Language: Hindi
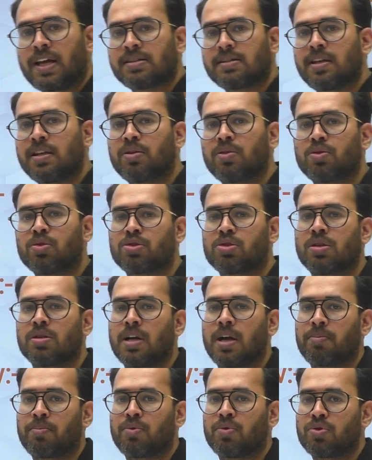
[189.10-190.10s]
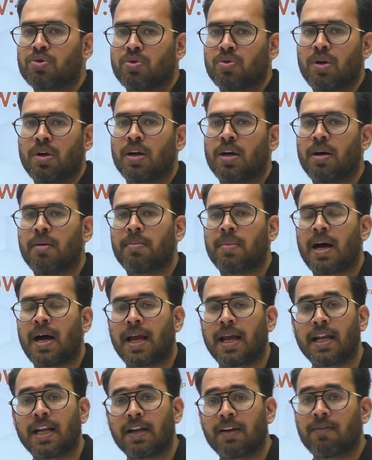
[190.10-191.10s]
क्वेश्चन आपको स्टूडेंट हम
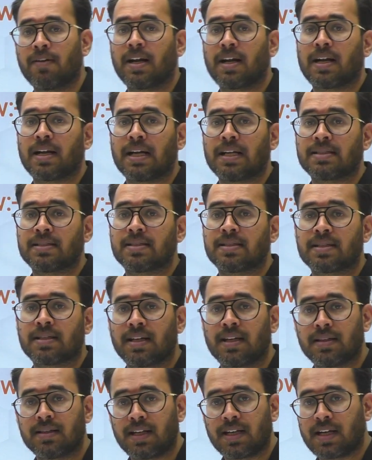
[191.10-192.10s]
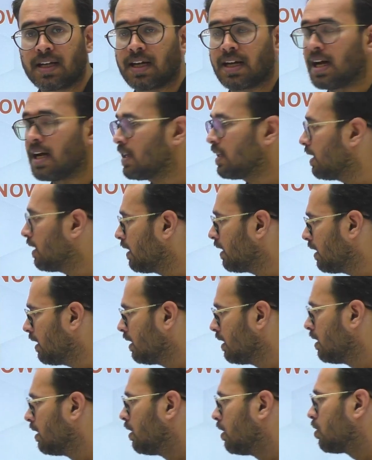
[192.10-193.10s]
हाई लेवल क्लासेस के अंदर कराते हैं
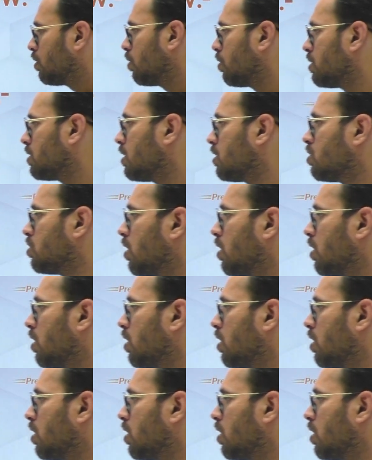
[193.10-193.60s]
तो इसे ज्वाइन